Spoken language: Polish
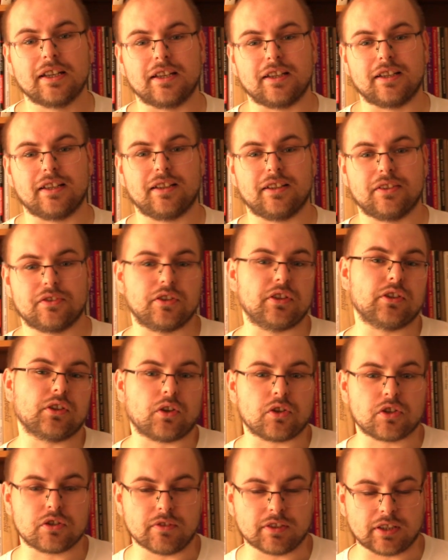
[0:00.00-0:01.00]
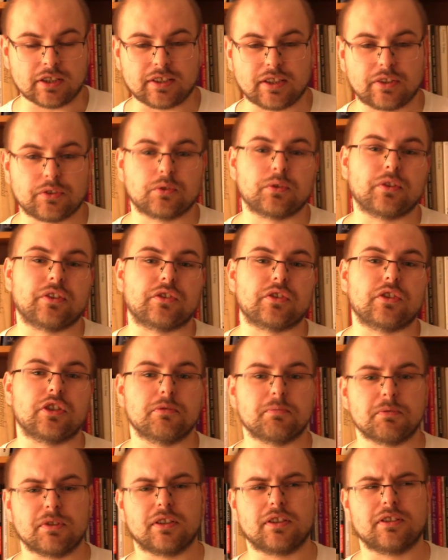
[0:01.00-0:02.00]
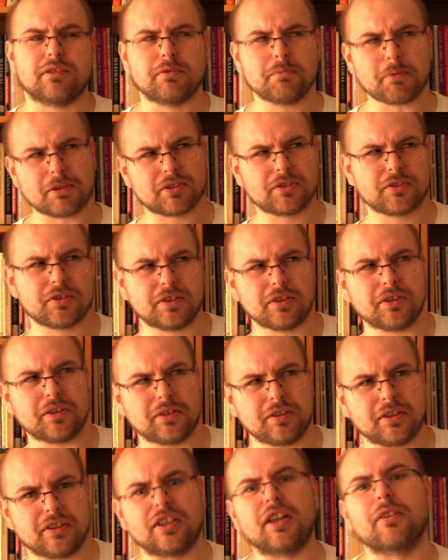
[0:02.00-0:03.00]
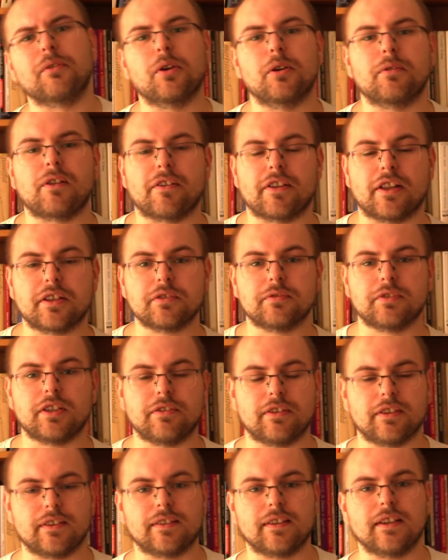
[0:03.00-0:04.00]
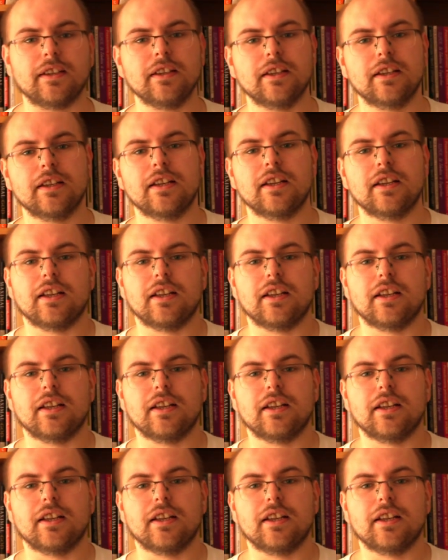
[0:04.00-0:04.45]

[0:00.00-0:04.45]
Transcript: e, czyli dokończymy ten tekst, który zaczęliśmy chyba trzy tygodnie temu omawiać, mniej więcej.